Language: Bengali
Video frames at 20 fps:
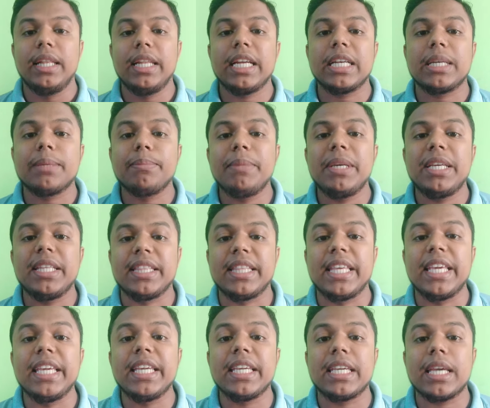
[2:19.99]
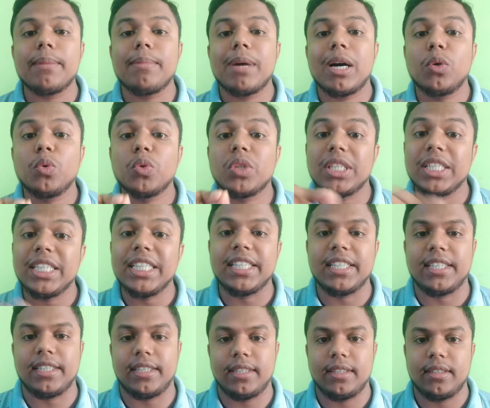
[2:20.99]
লেট মি থিঙ্ক অ্যাবাউট
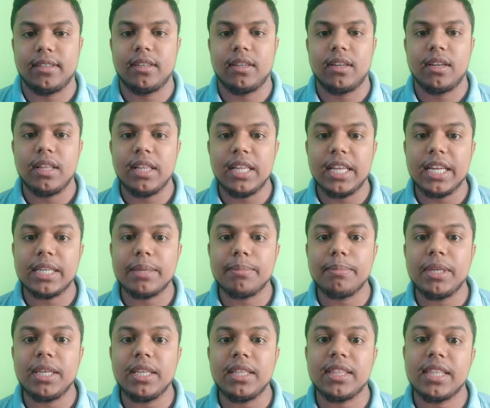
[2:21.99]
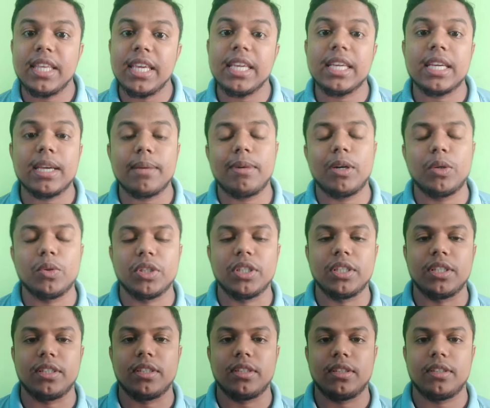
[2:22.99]
ইট লেট মি থিঙ্ক অ্যাবাউট
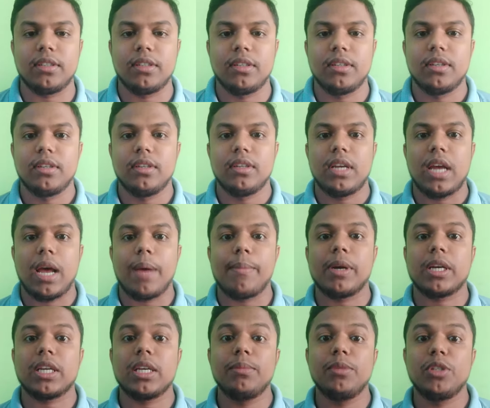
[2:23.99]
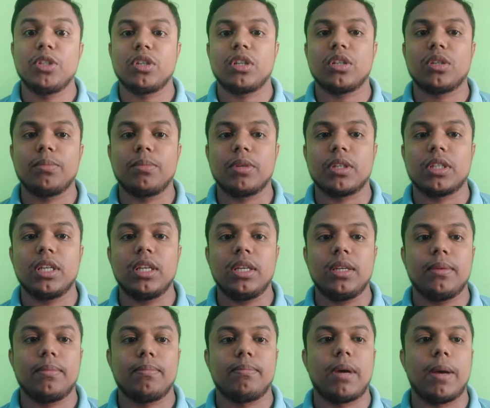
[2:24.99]
ইট আমাকে এই বিষয়টা সম্পর্কে
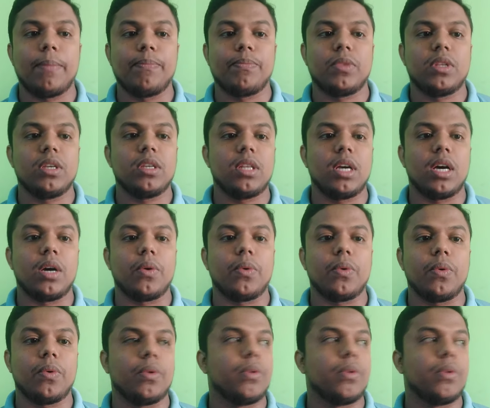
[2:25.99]
ভাবতে দাও